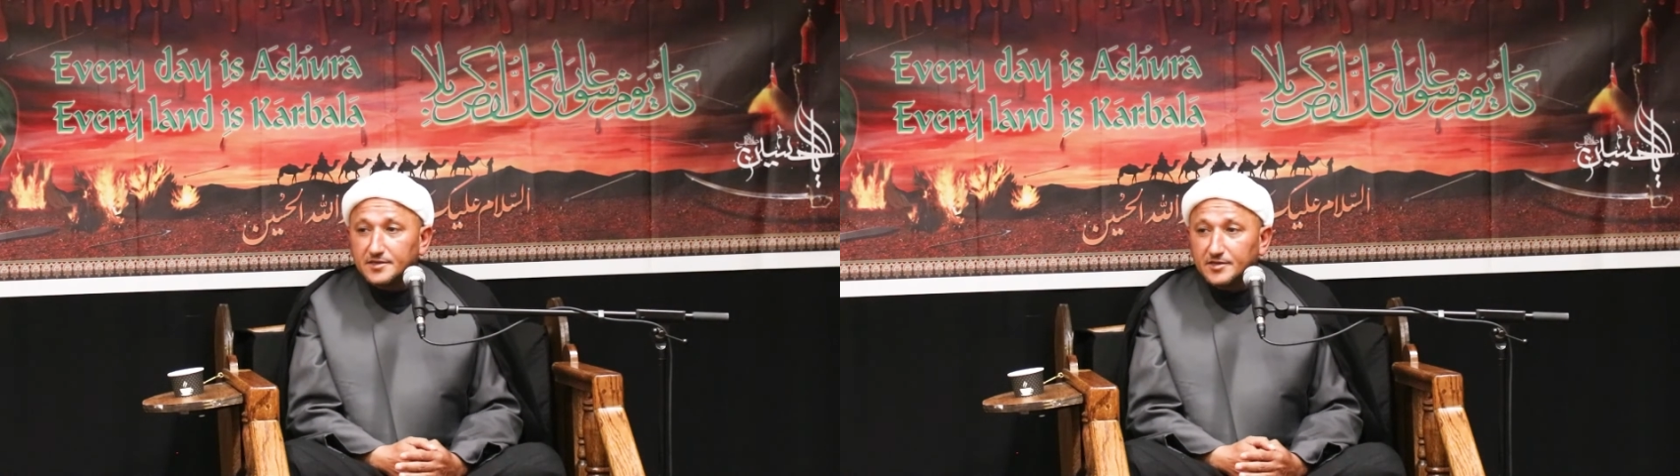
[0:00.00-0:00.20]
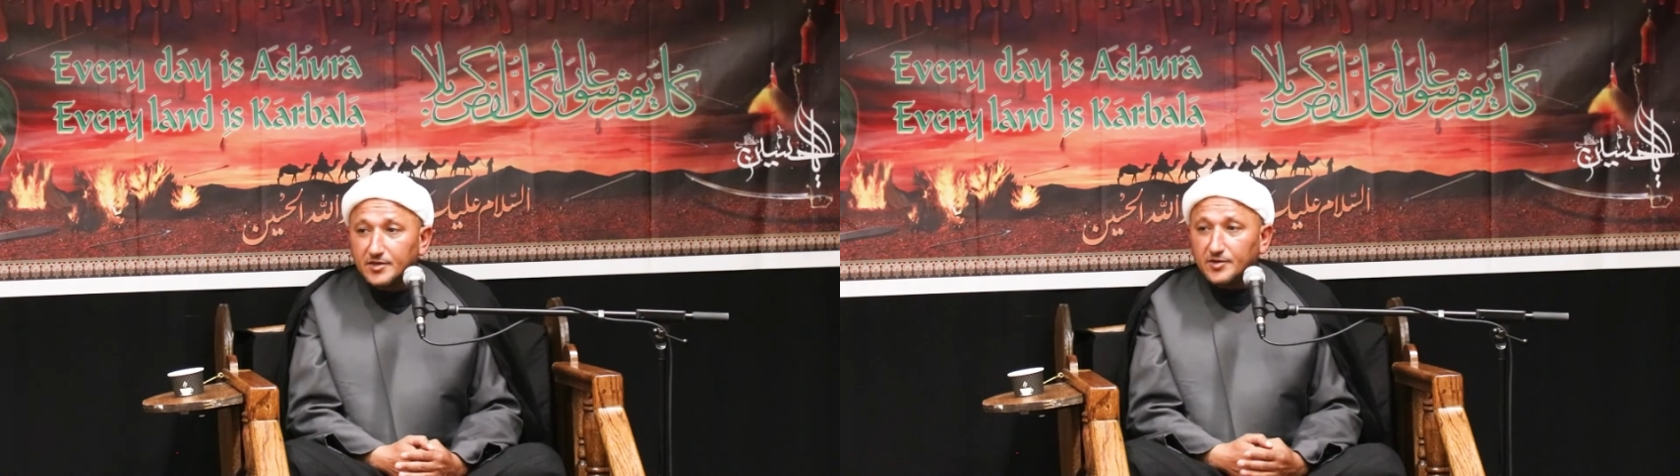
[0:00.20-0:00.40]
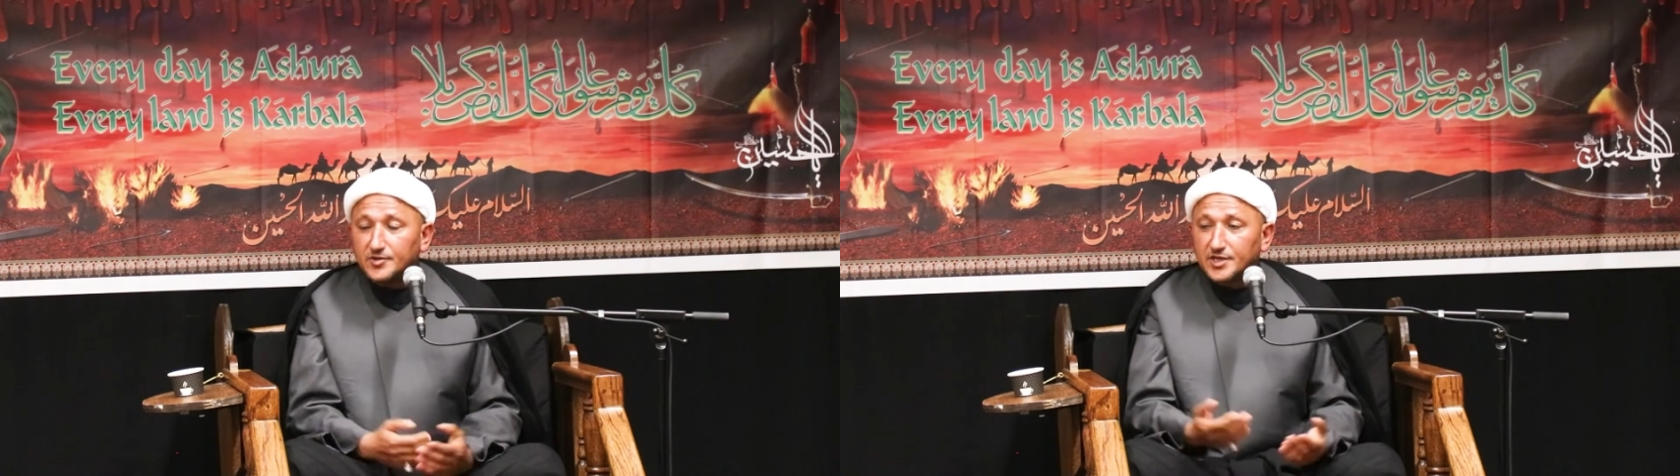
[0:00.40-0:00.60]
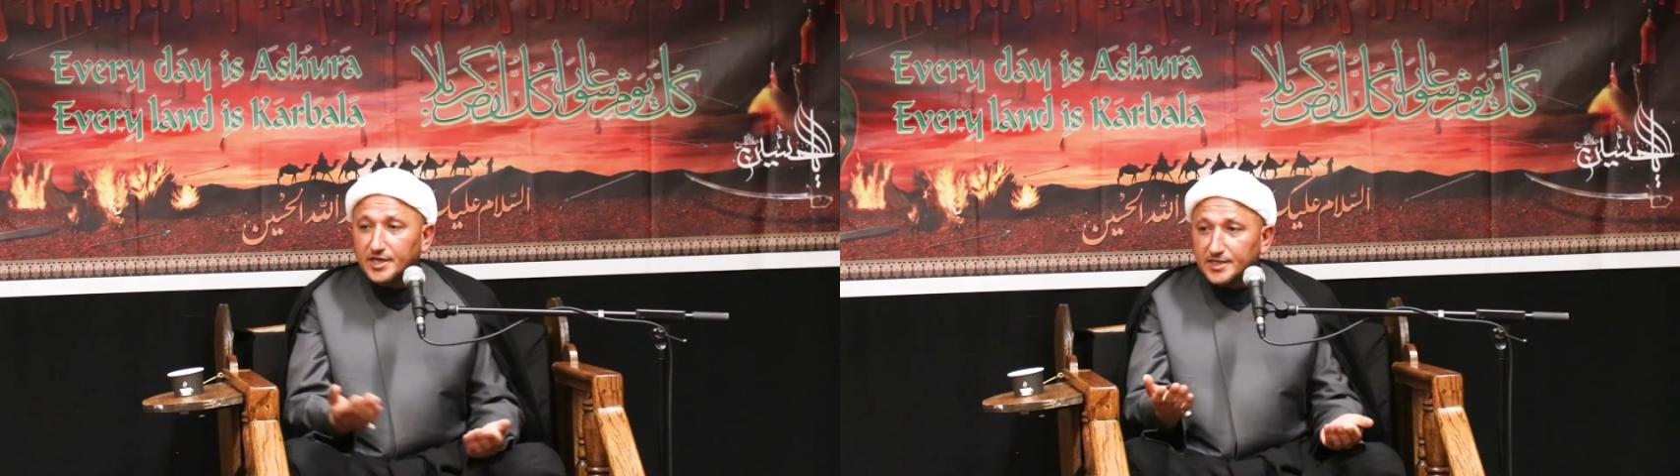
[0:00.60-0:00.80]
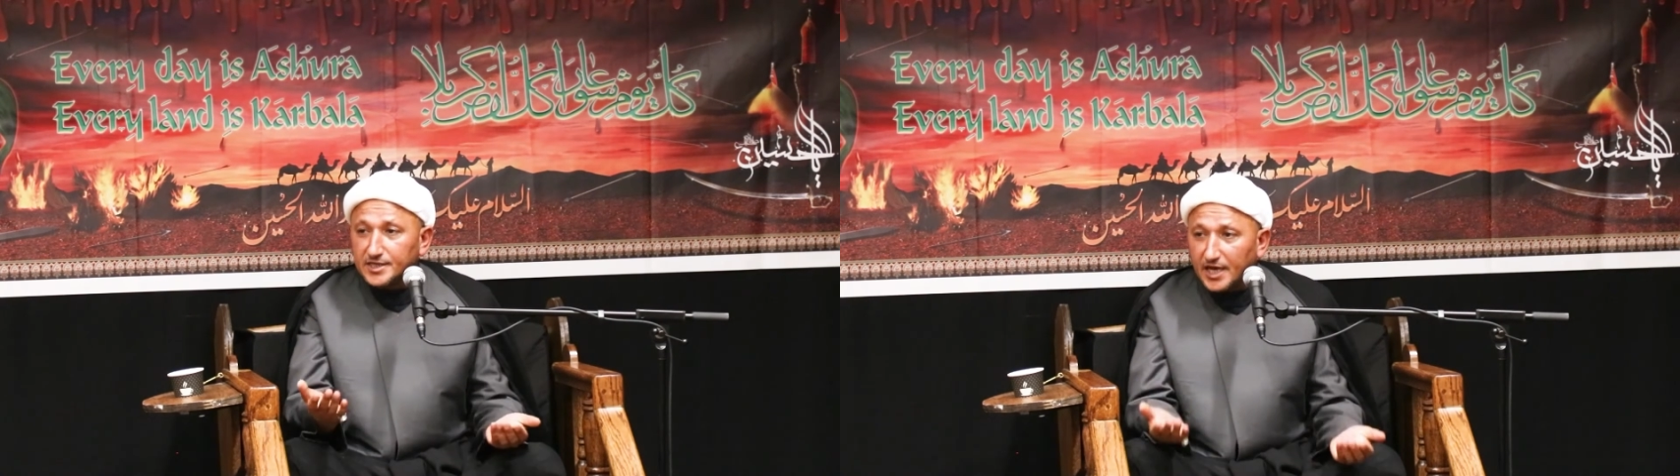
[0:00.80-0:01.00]

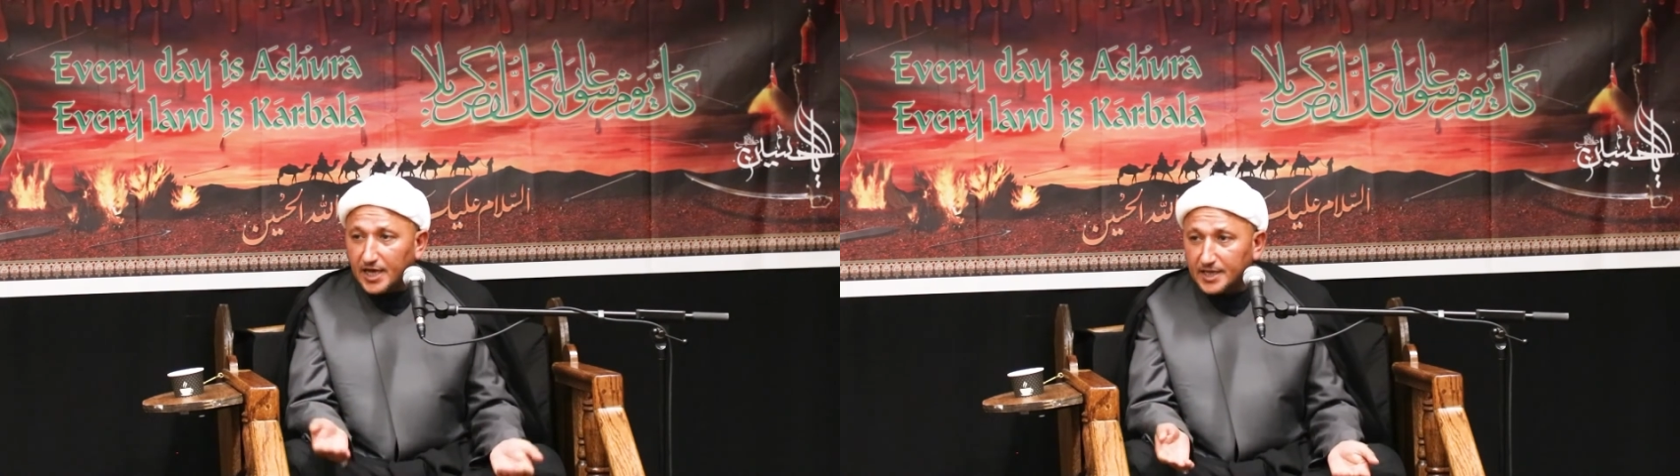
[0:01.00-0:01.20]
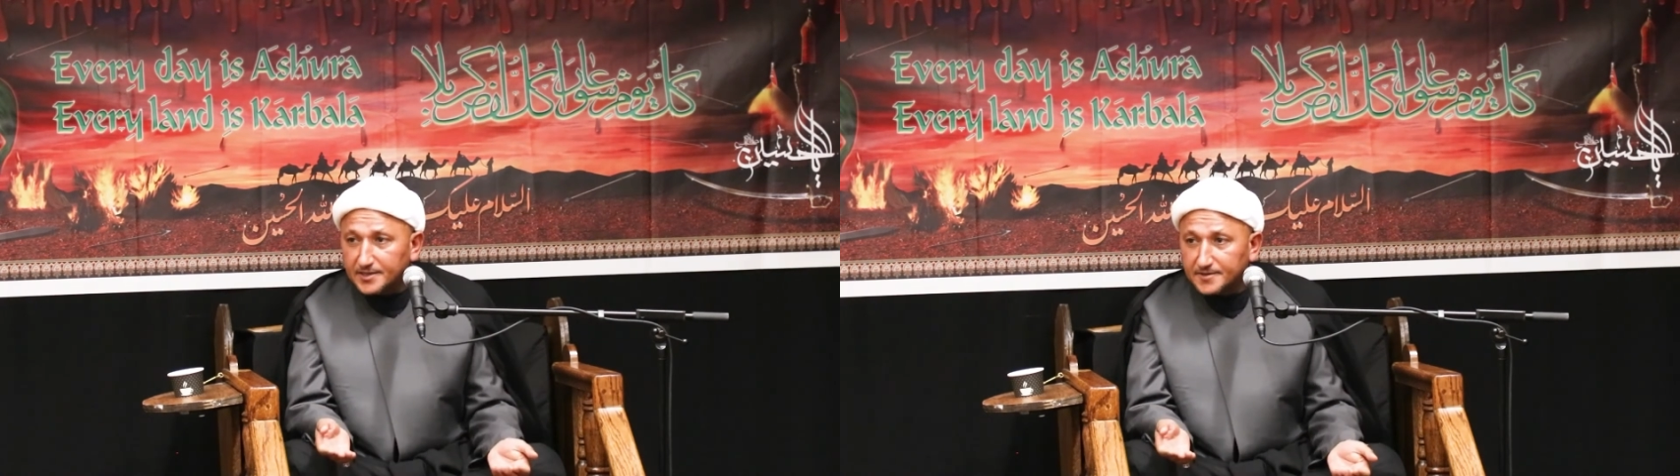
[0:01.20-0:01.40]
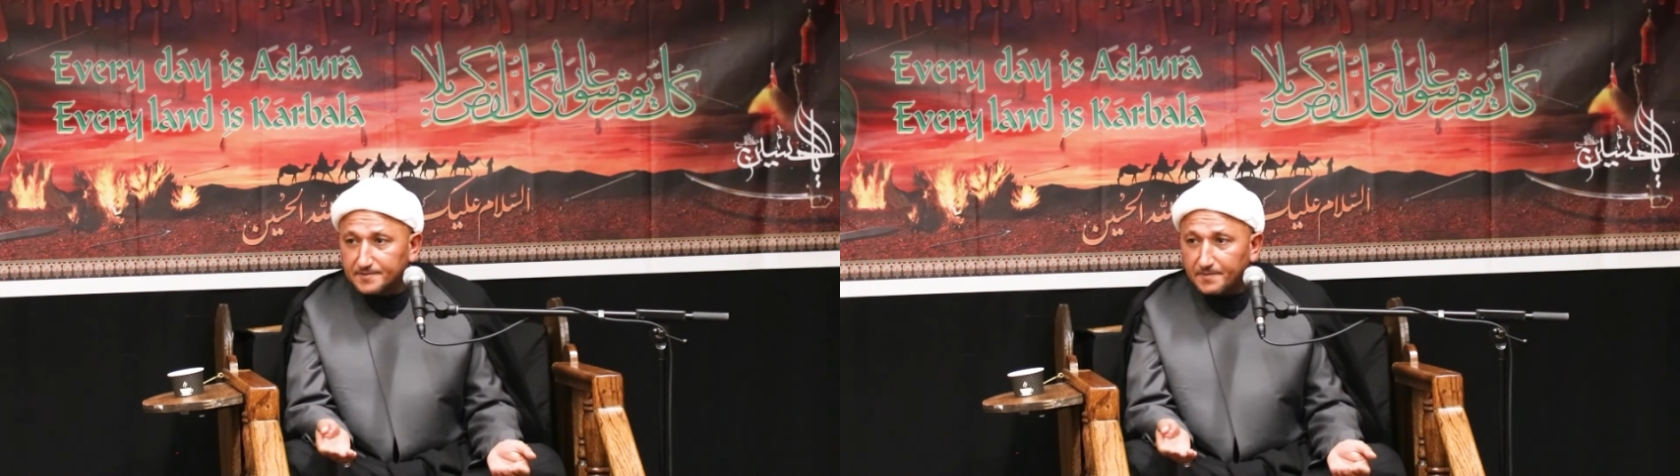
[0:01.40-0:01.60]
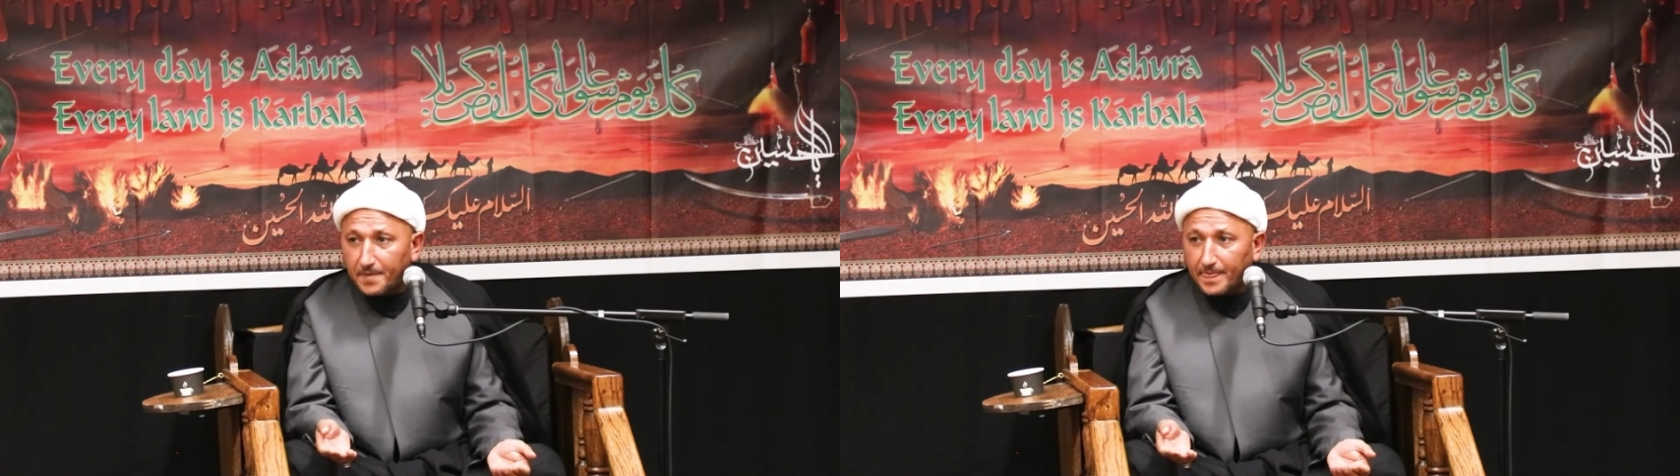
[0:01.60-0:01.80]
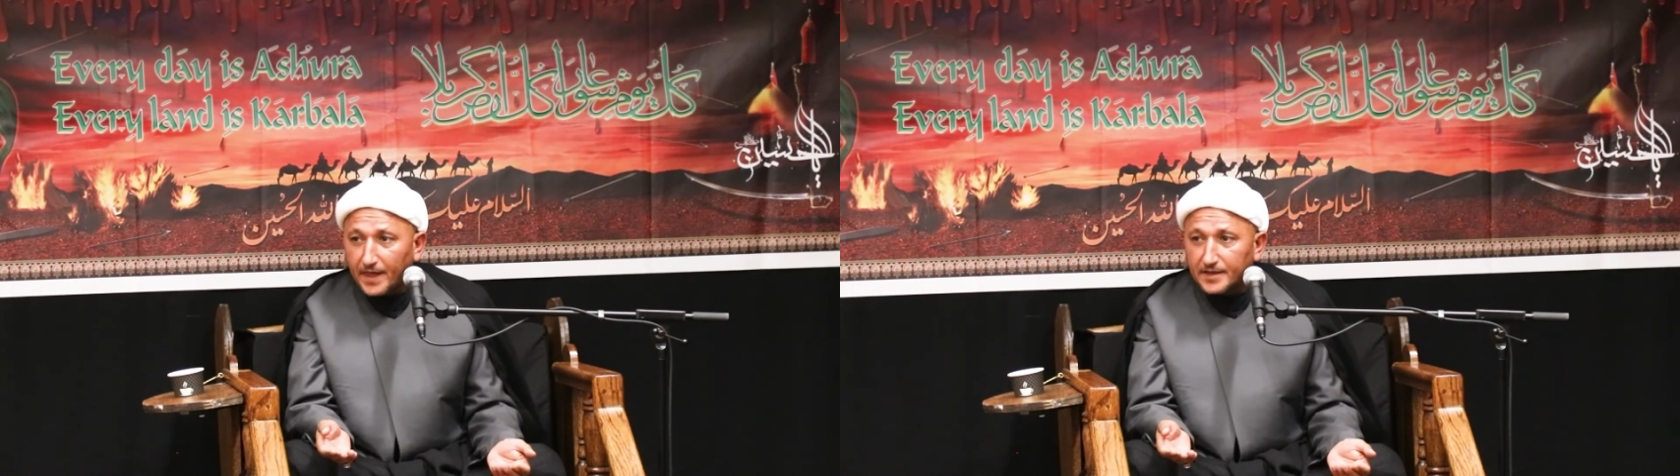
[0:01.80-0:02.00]
الحسينيات
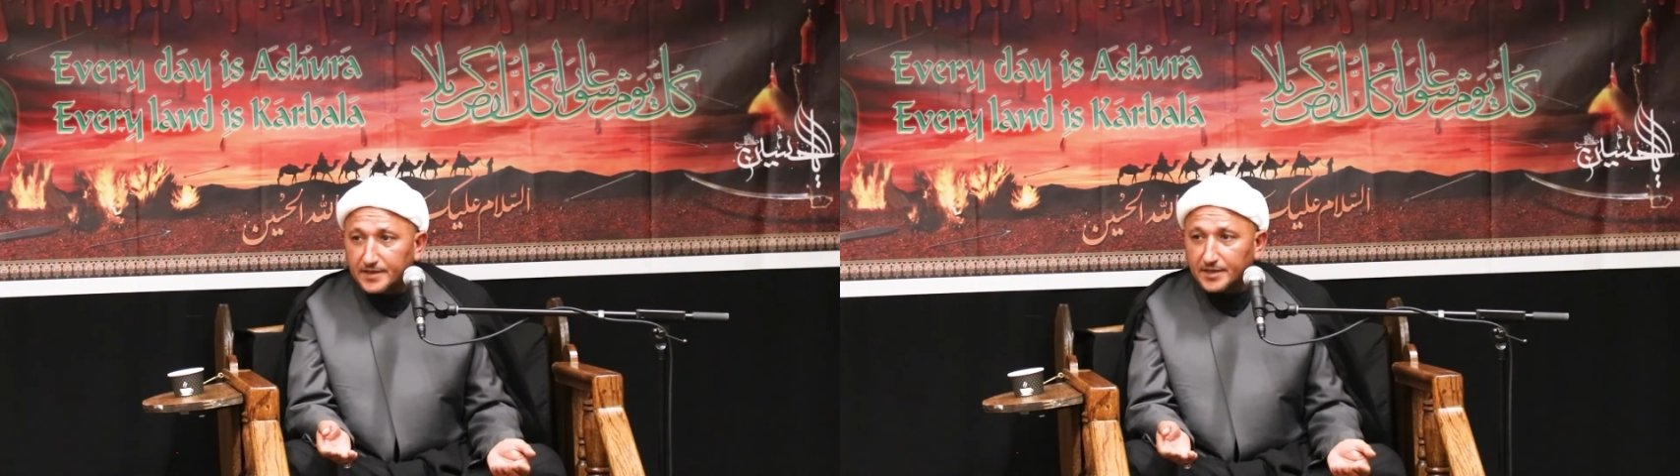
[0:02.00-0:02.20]
يعني